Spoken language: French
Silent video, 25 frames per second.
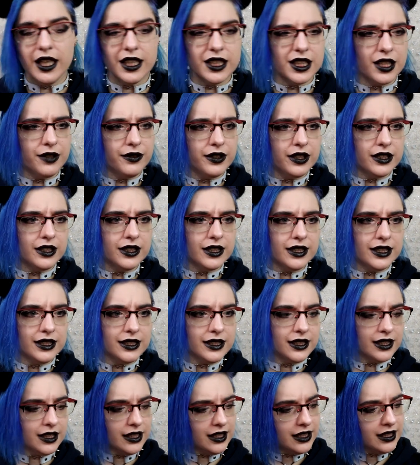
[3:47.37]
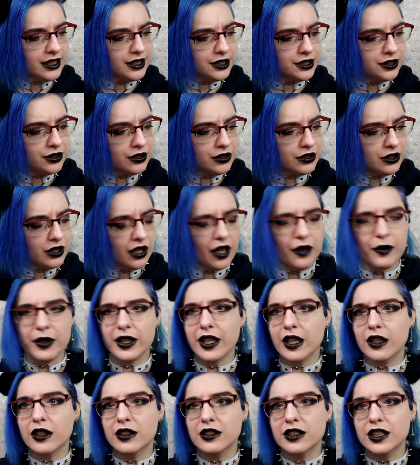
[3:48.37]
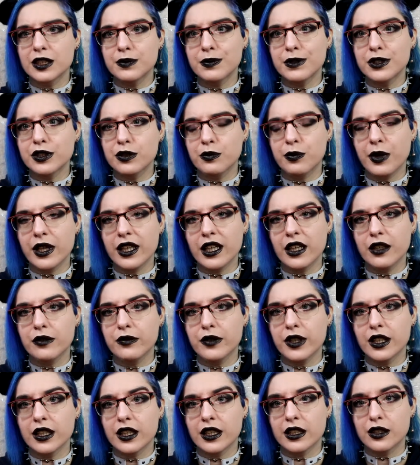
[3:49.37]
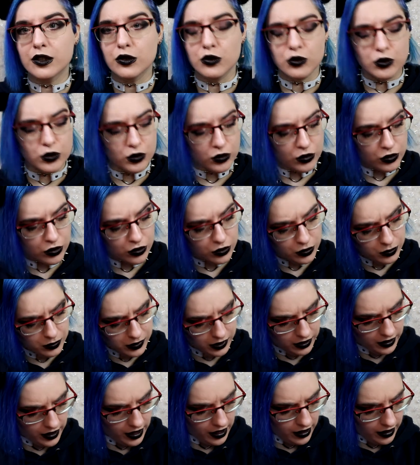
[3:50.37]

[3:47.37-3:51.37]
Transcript: J'avais testé les autres avec un espèce de paquet vert qui était au concombre.